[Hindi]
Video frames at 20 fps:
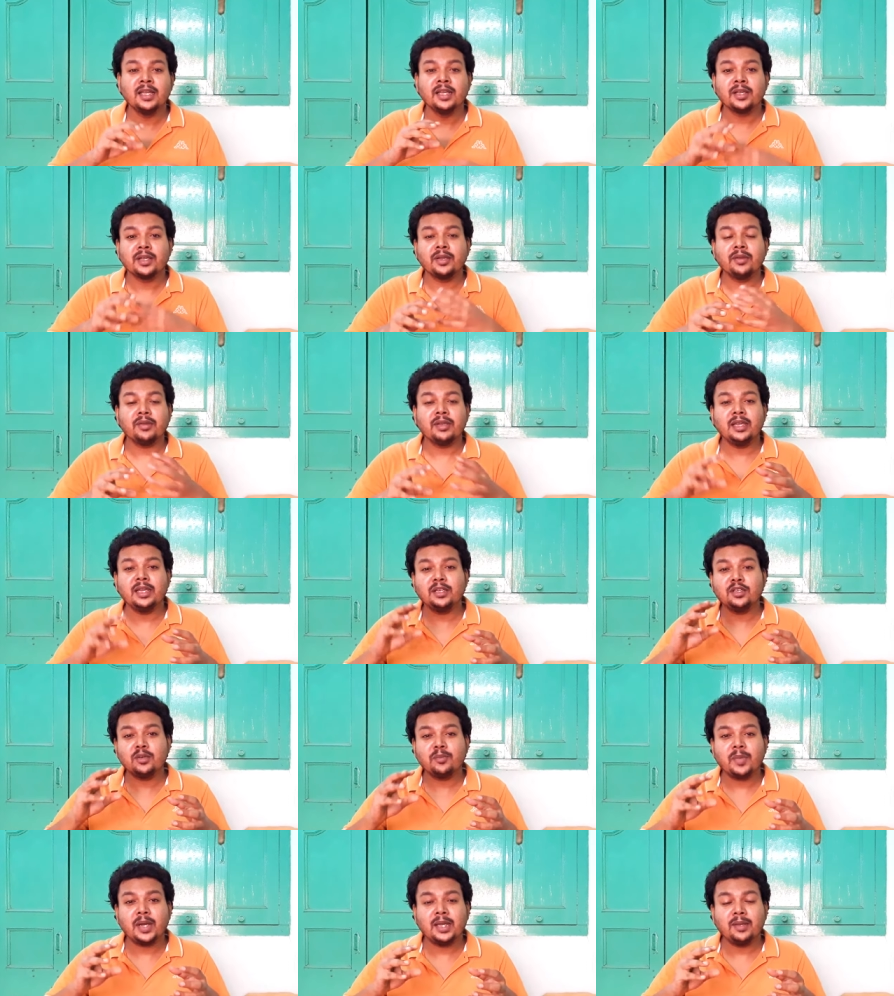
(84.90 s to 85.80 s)
क्योंकि ये जो
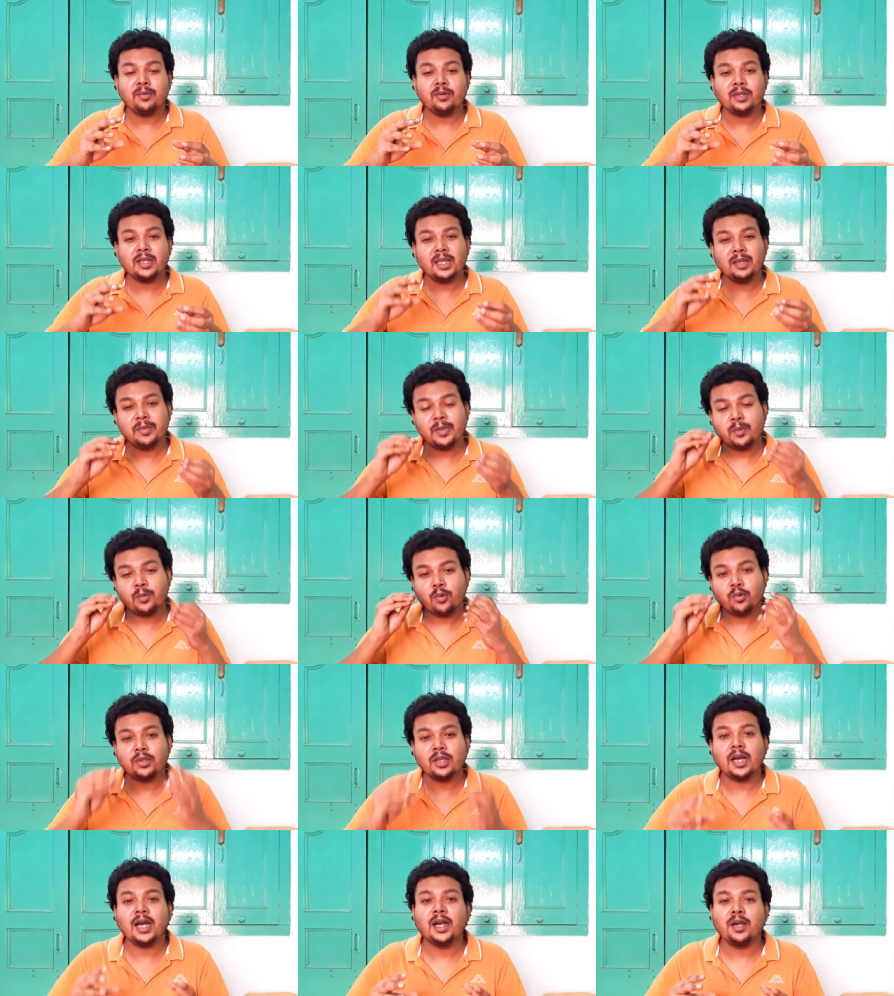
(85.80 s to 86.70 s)
पाइप होता है ये भी बहुत
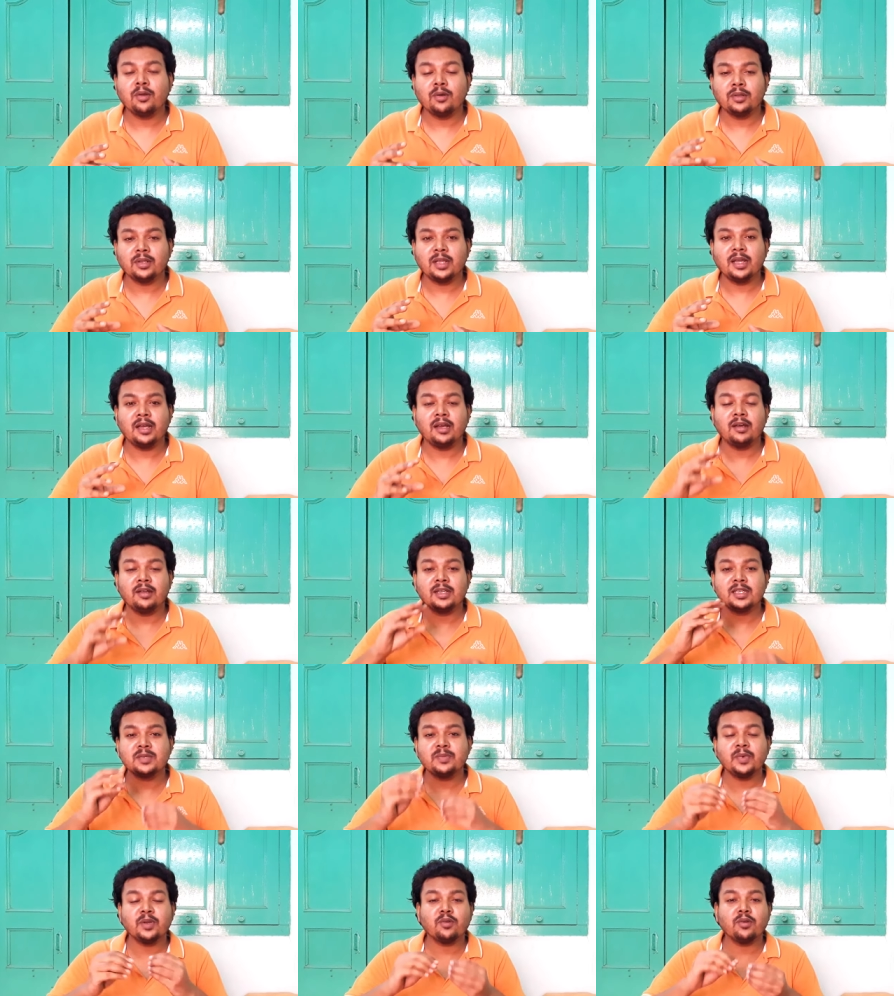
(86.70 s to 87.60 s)
हार्ड होता है और
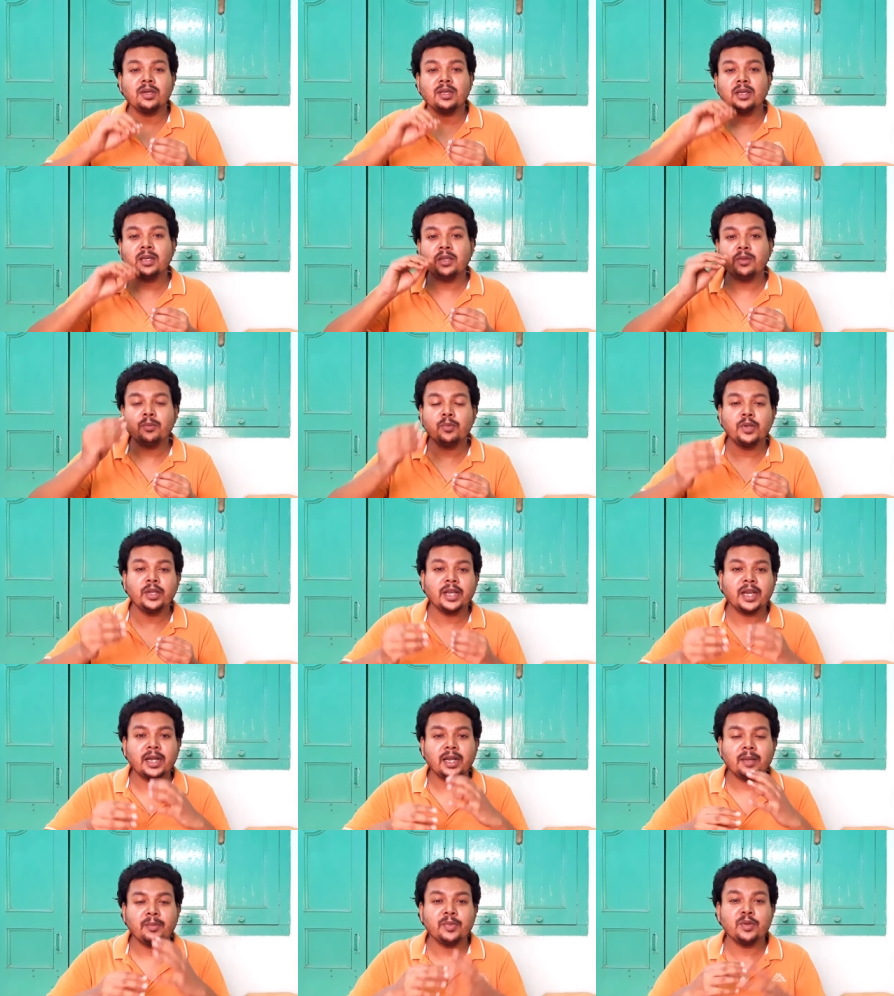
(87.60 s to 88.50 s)
इसमें कोई
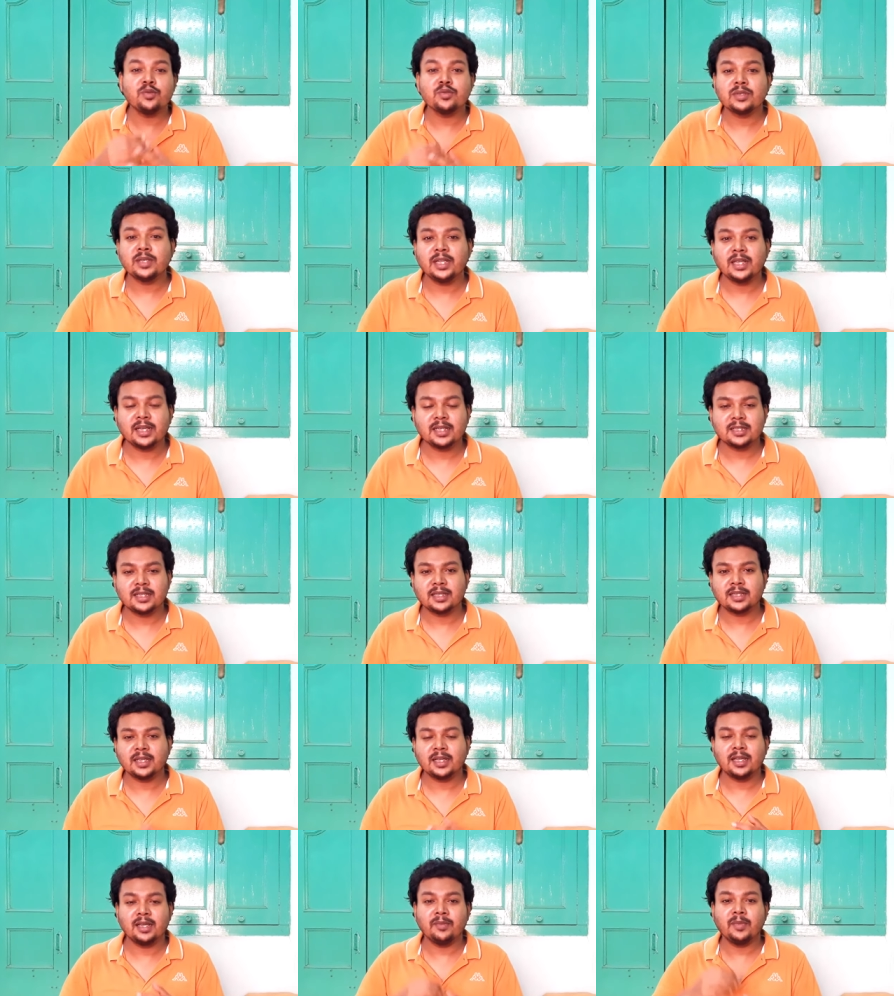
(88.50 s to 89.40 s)
लिब्रिकेट आप यूज़ नहीं कर
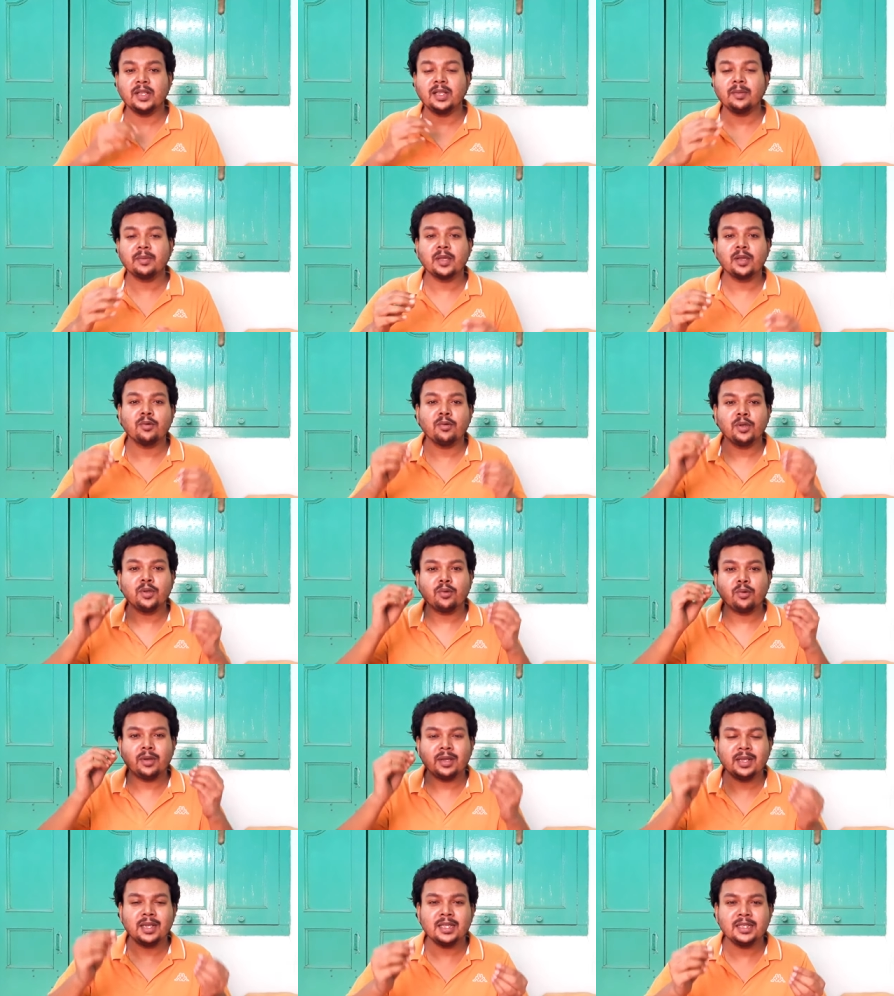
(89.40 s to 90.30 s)
सकेंगे मतलब कि कोई
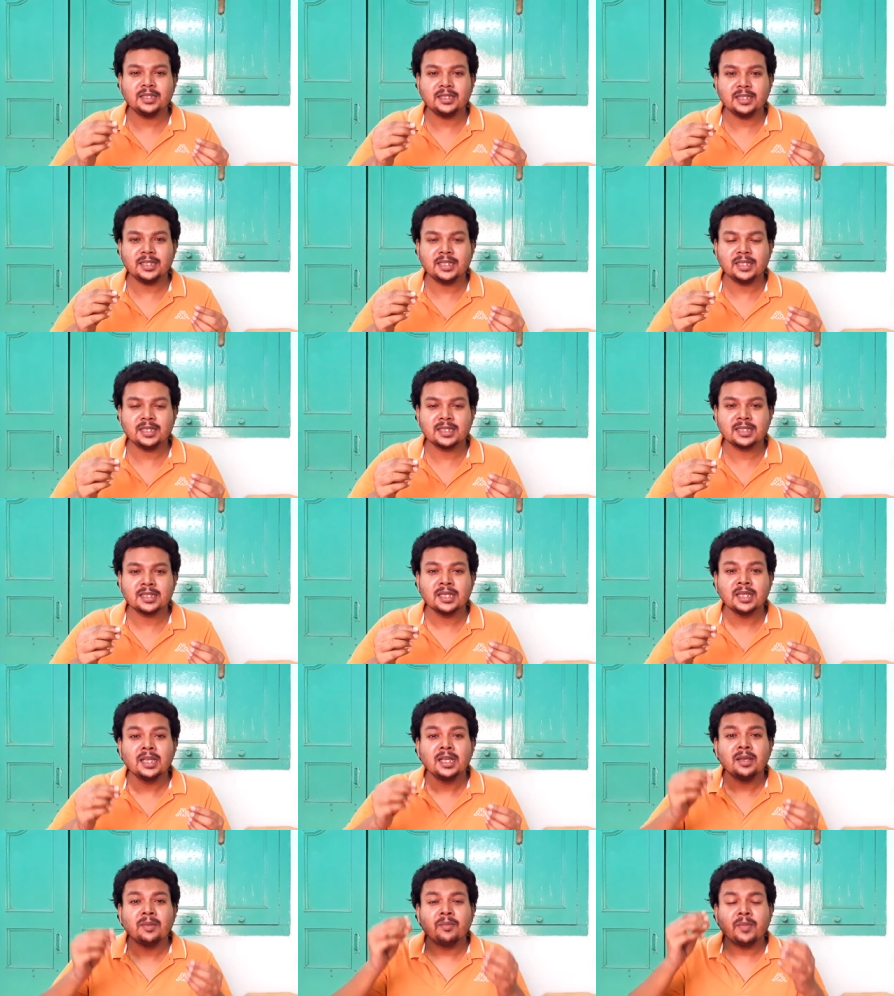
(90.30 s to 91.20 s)
ऑयली चीज़
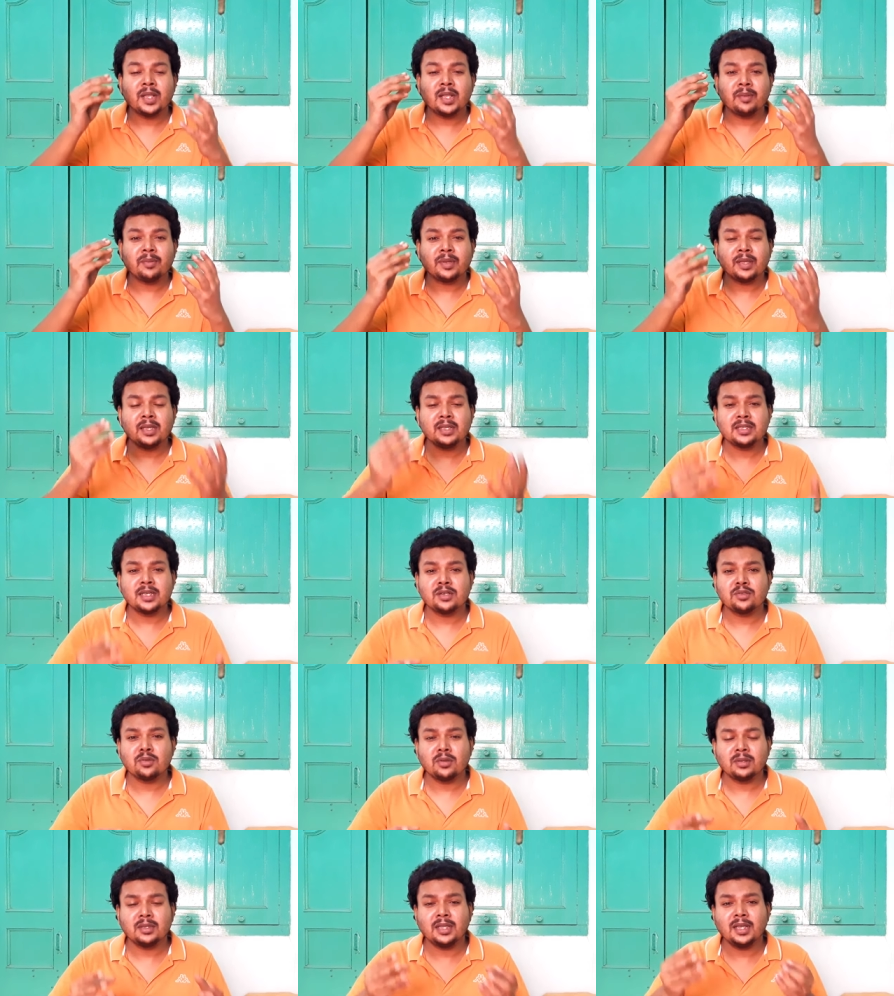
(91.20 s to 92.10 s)
मतलब कि
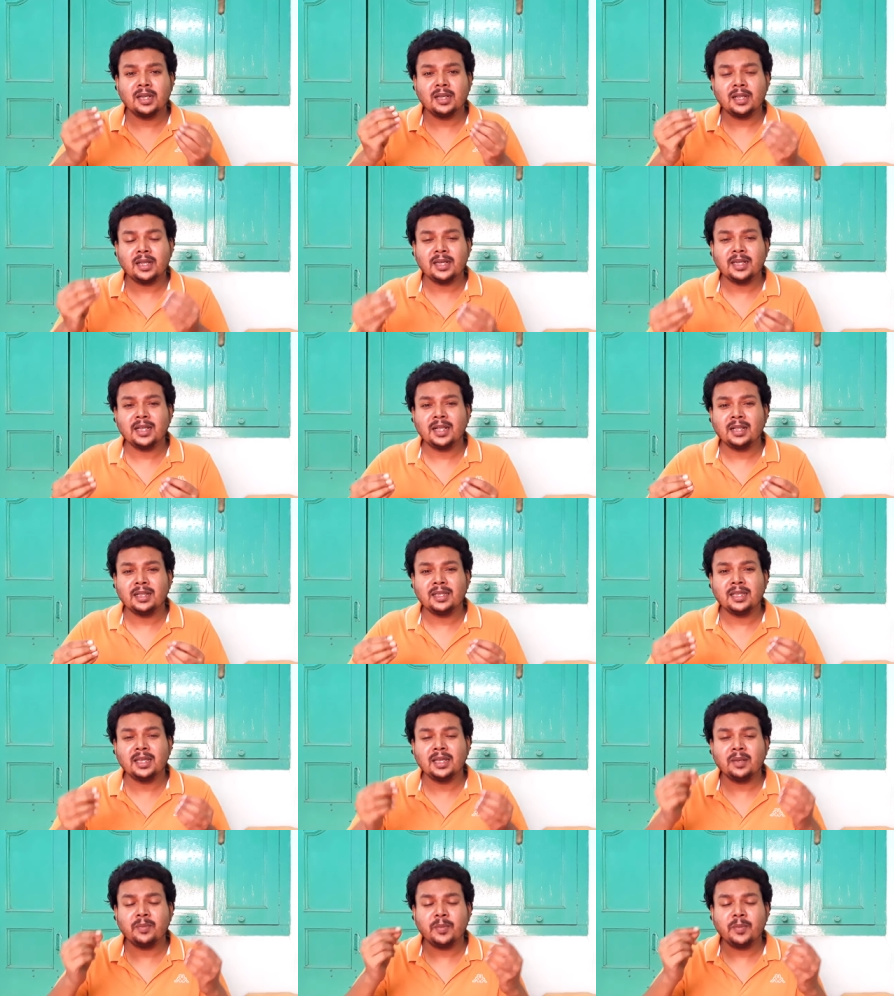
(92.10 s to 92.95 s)
सरसों तेल नारियल तेल